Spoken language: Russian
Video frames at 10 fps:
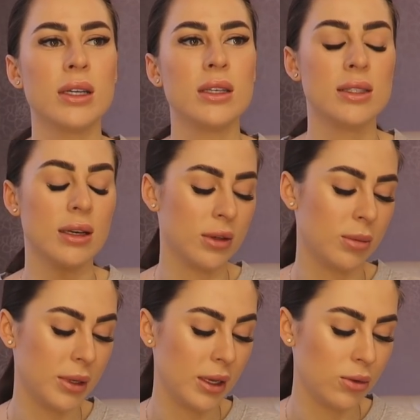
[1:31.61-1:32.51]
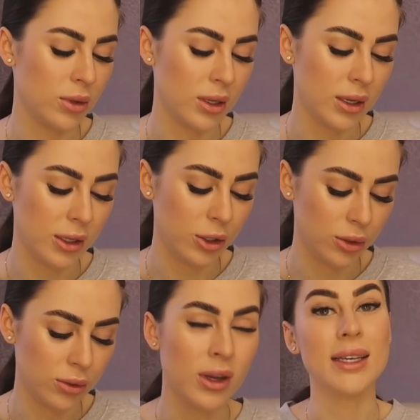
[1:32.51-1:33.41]
Они завтра приедут на
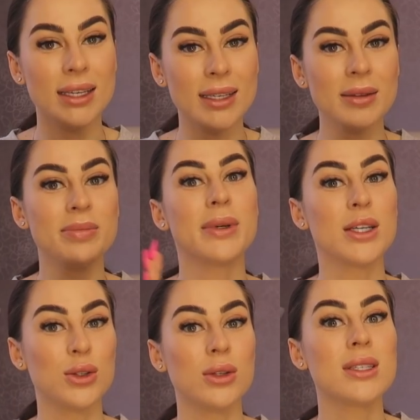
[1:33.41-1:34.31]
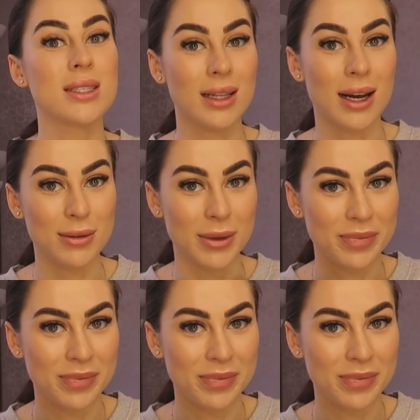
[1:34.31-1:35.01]
дачу. И пойдет Слава.